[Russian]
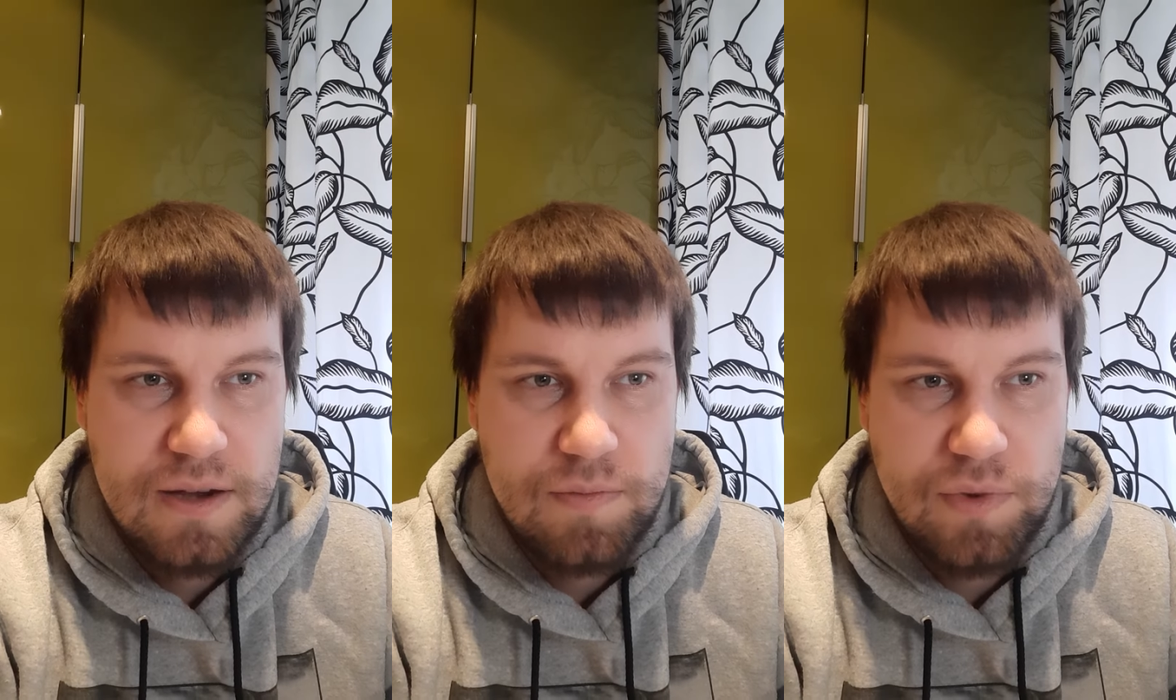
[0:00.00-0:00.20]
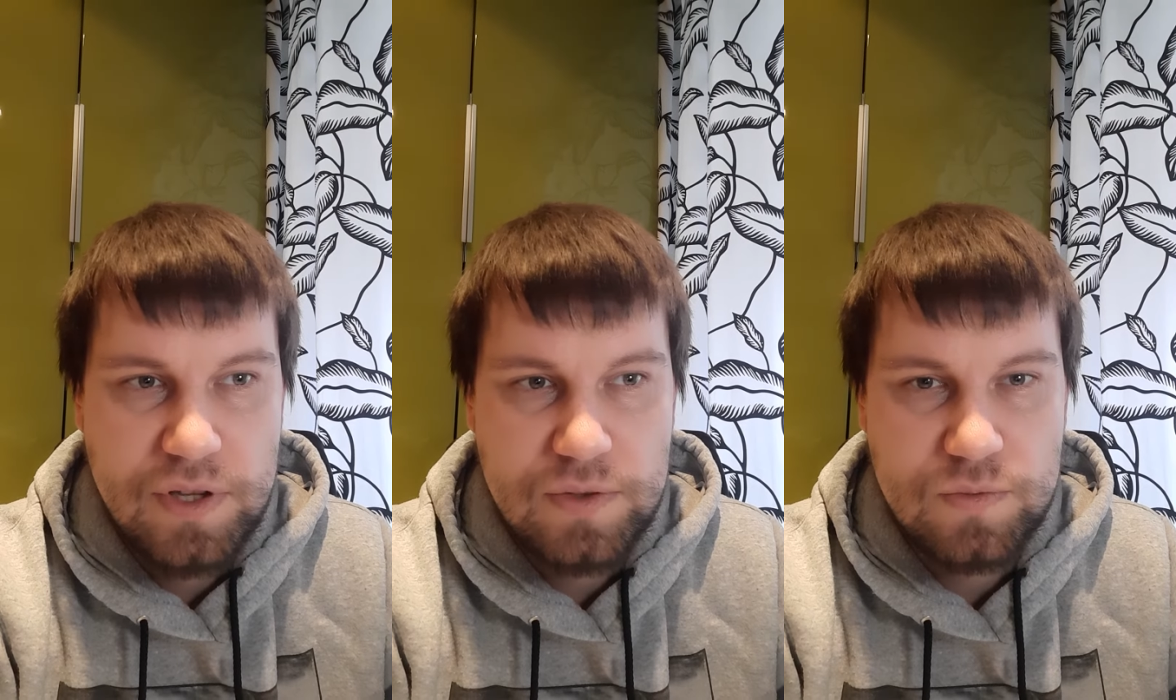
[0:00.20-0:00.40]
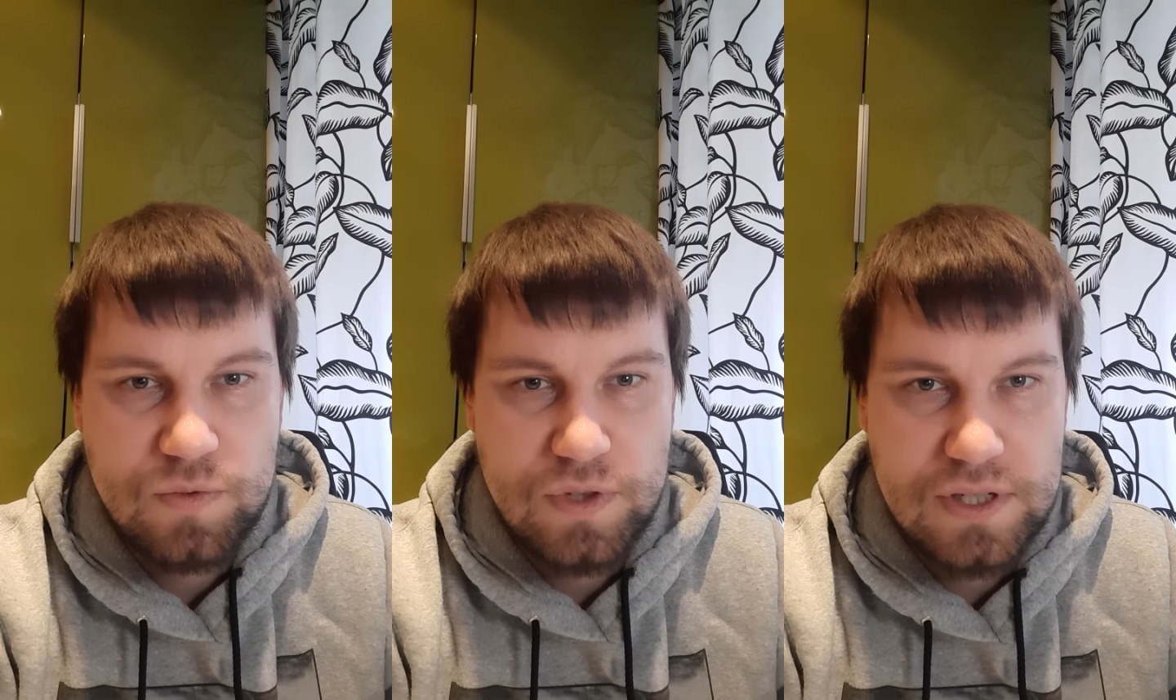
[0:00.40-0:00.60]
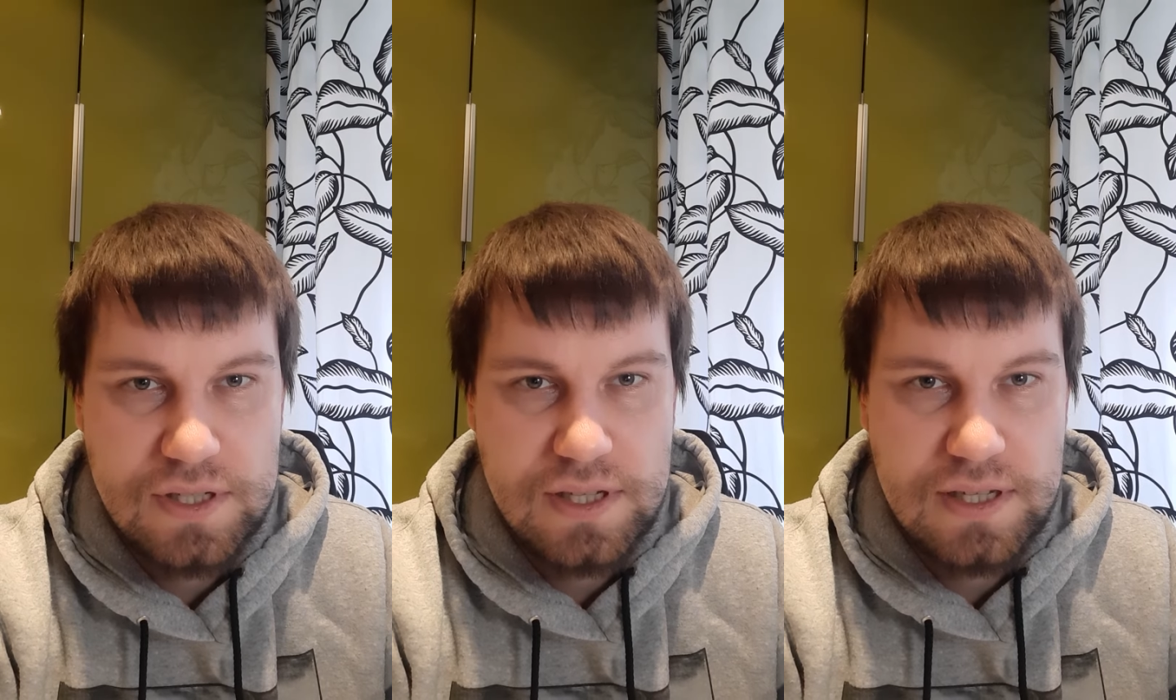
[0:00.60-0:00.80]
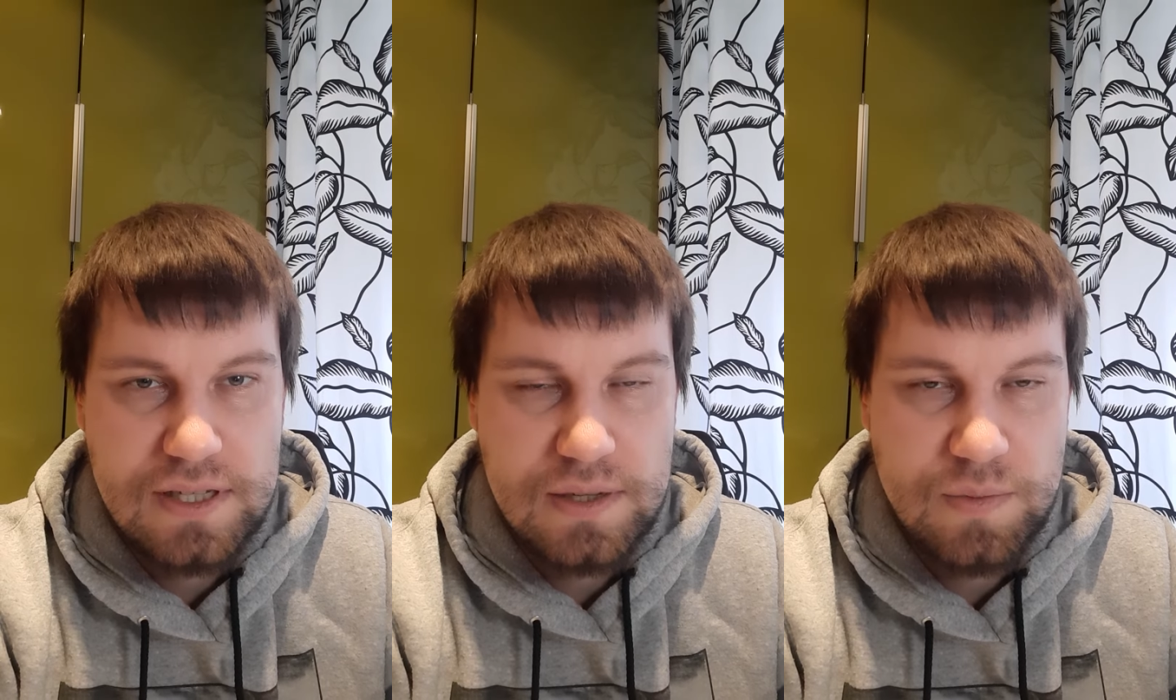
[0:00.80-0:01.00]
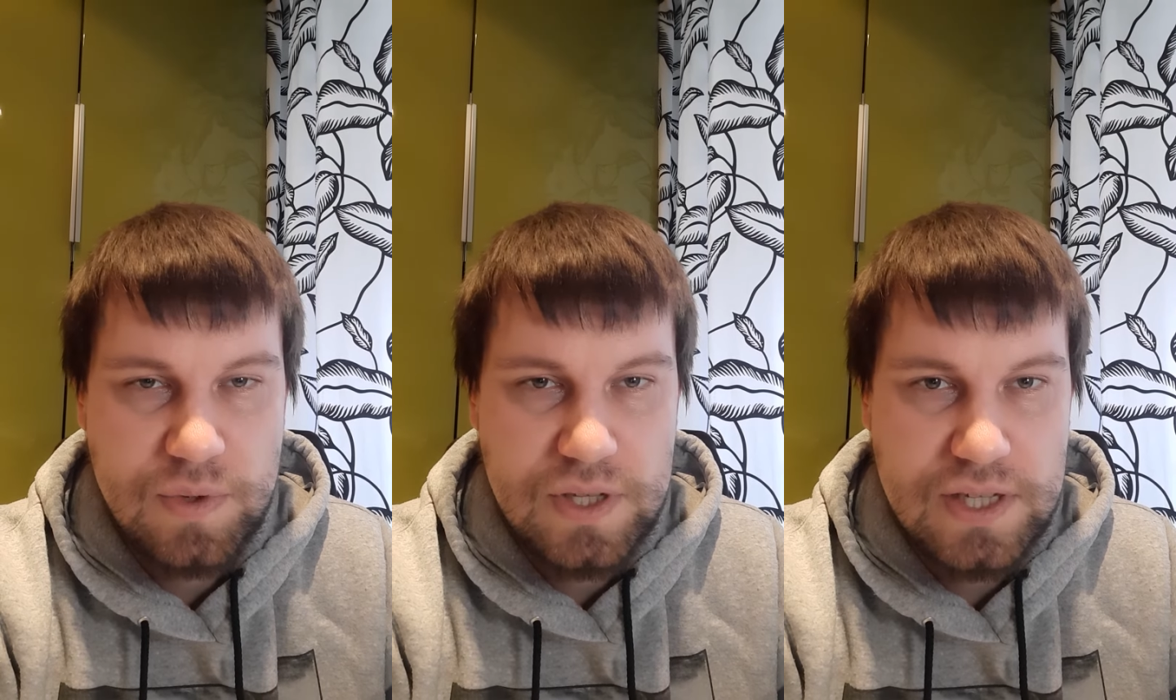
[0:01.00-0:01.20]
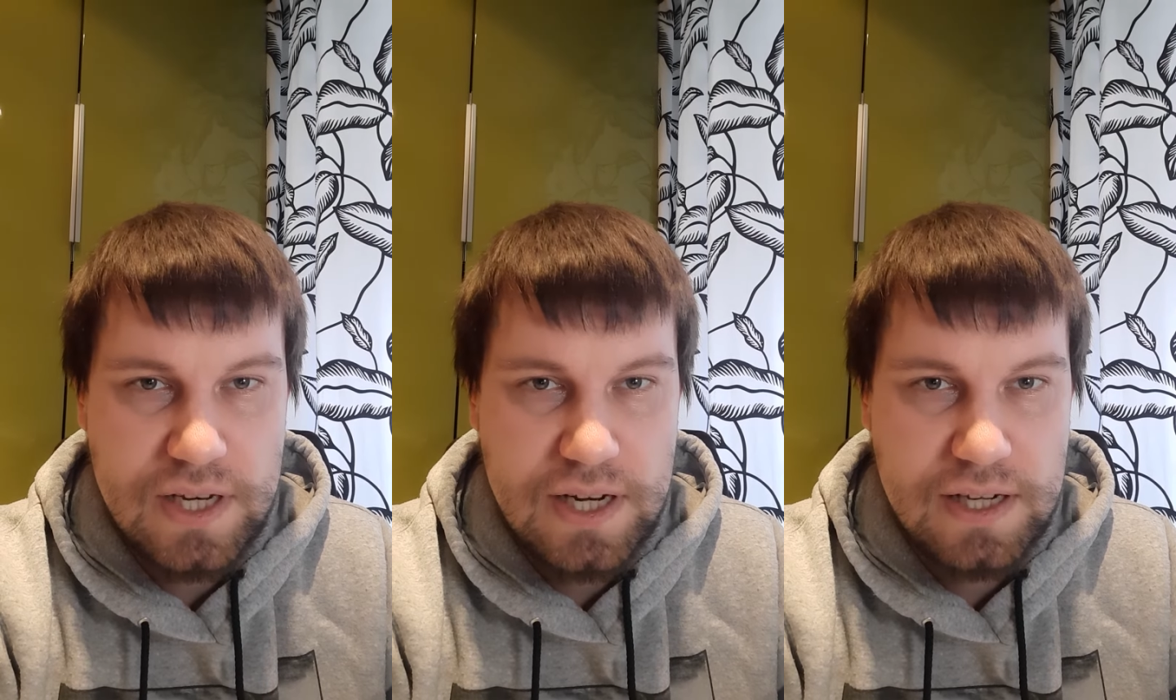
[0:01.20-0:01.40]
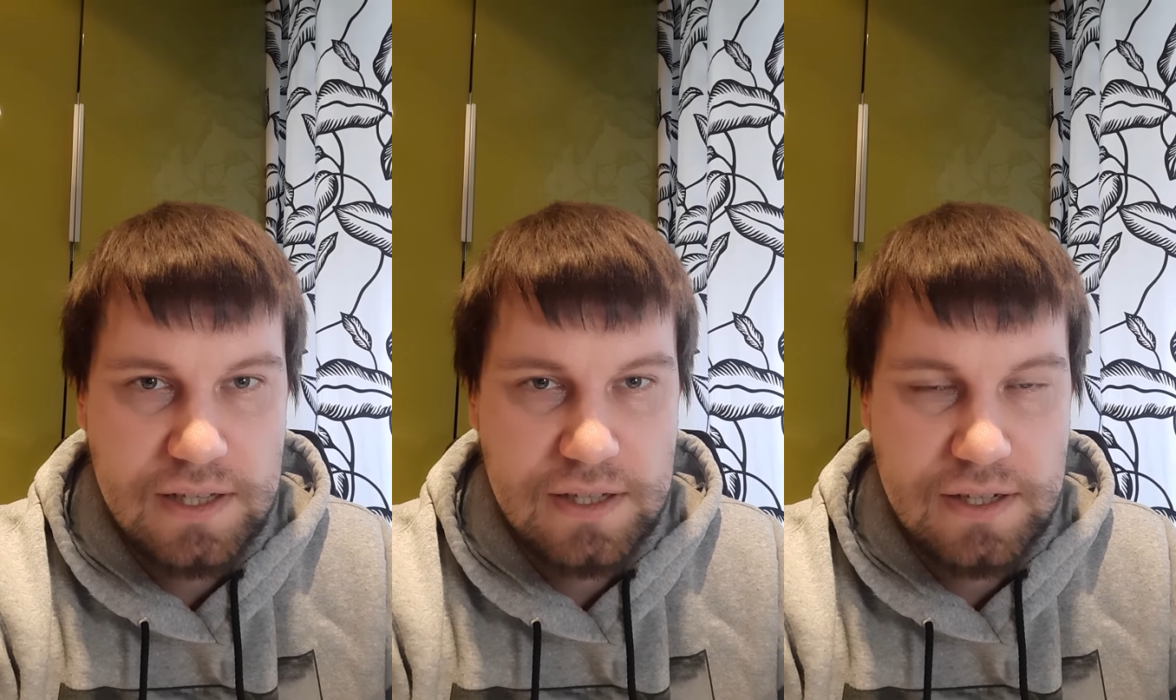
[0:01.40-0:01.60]
Поэтому у нас есть какой бы
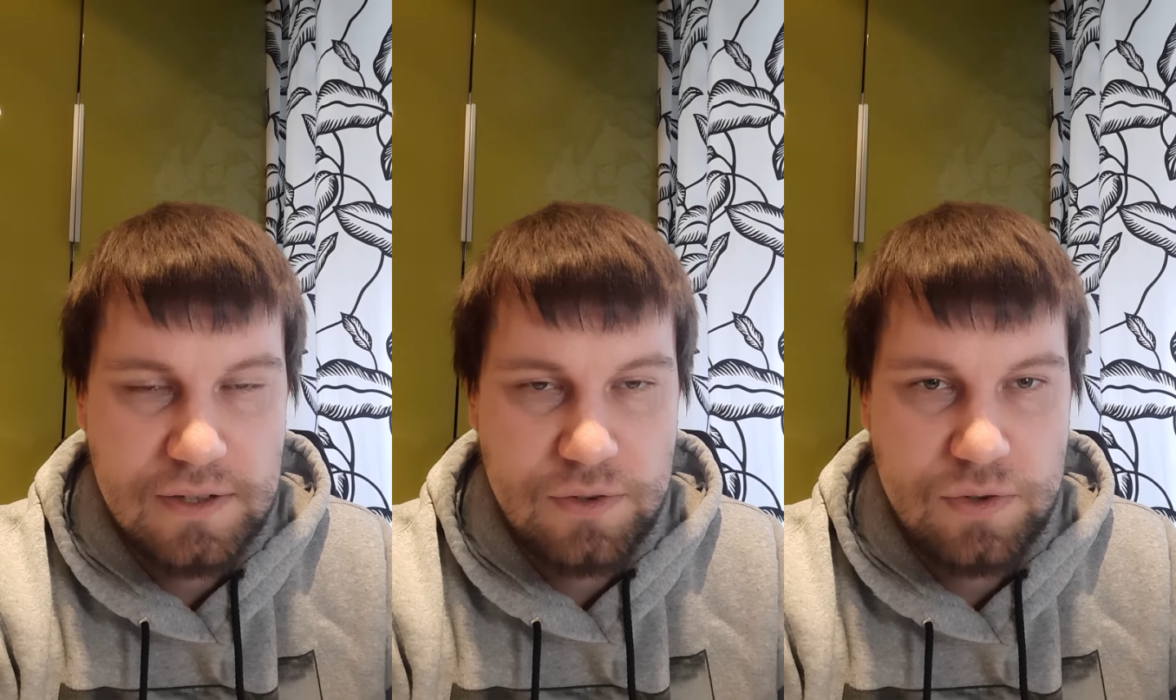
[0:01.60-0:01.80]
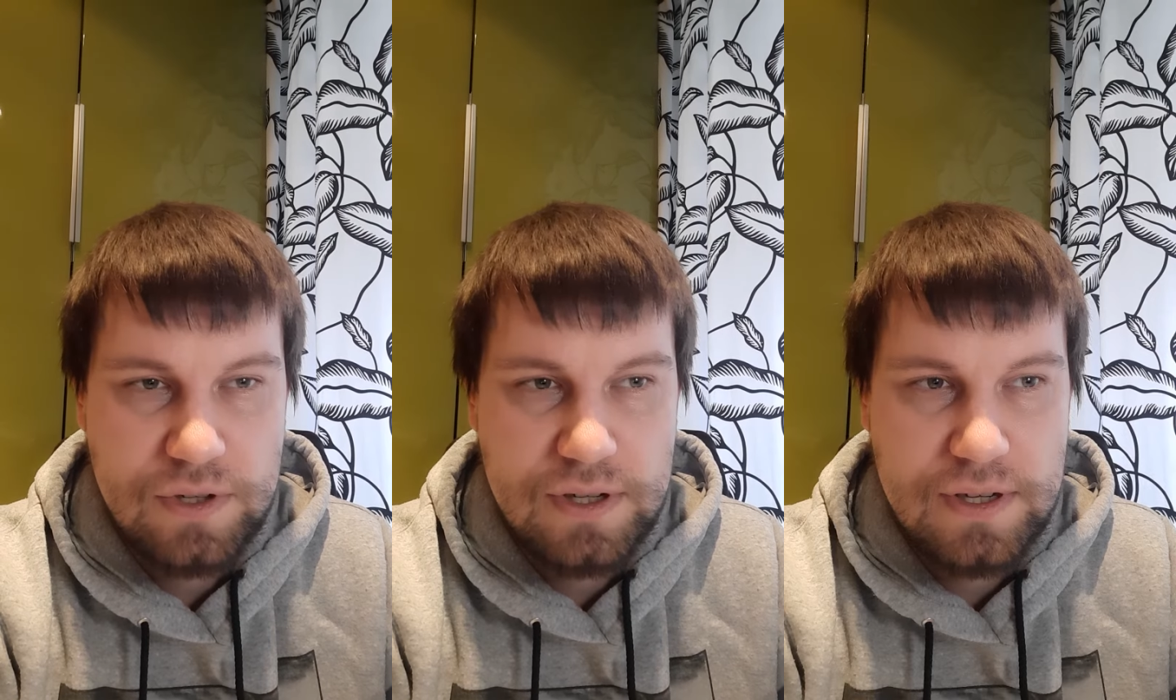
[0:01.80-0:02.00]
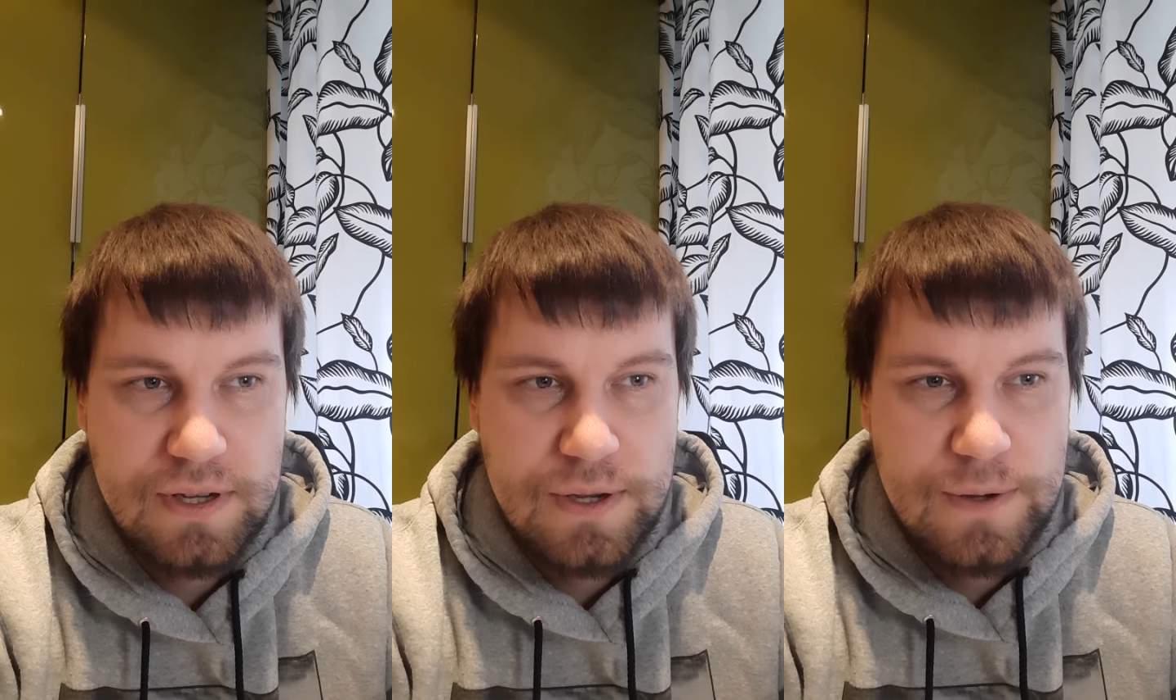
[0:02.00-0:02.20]
интеллект, который